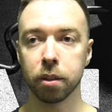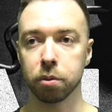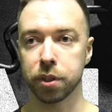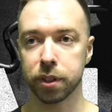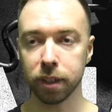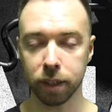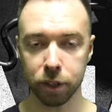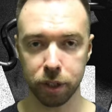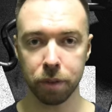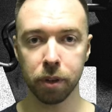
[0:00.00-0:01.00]
То есть сила
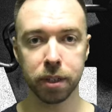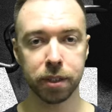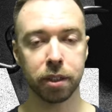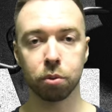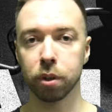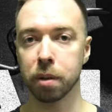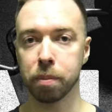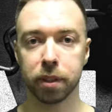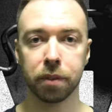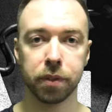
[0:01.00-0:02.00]
должна вырасти, но
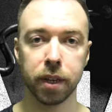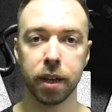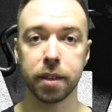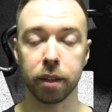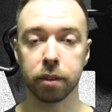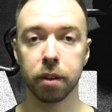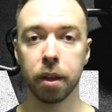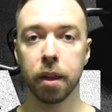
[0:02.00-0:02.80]
гипертрофия нет.